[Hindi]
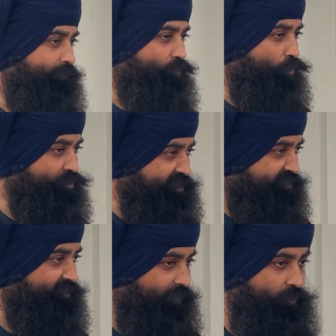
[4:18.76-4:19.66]
आप
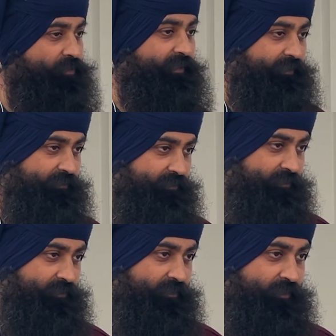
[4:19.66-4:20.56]
कोशिश करोगे
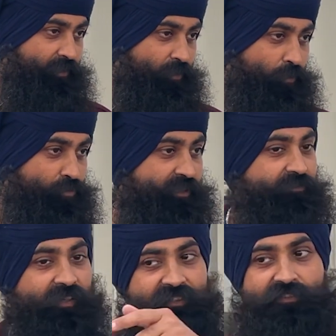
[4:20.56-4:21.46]
उसका
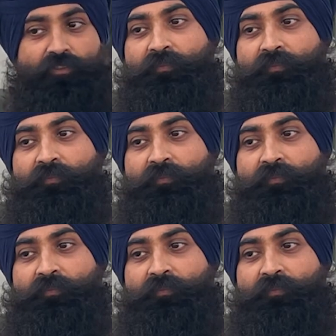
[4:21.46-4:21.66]
फल किसको